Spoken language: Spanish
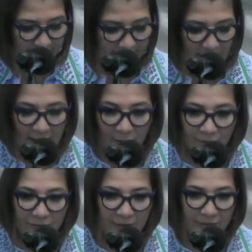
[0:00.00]
que
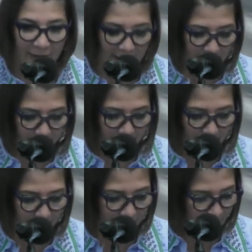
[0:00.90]
lejos de traer
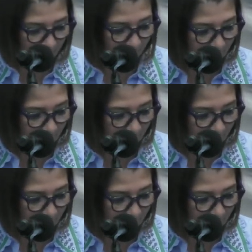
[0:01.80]
bienestar,